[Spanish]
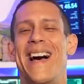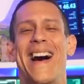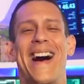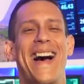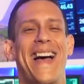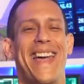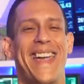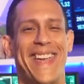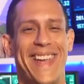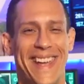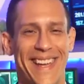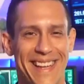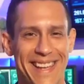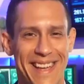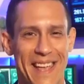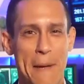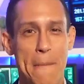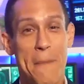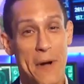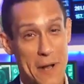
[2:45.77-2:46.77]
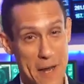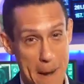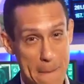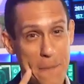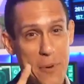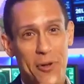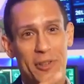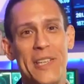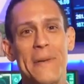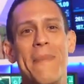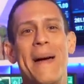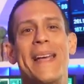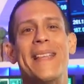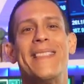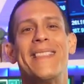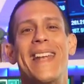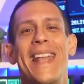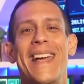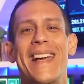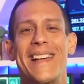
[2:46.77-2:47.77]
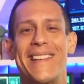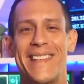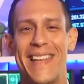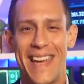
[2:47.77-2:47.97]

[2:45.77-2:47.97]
¡Ay! pero en las próximas entregas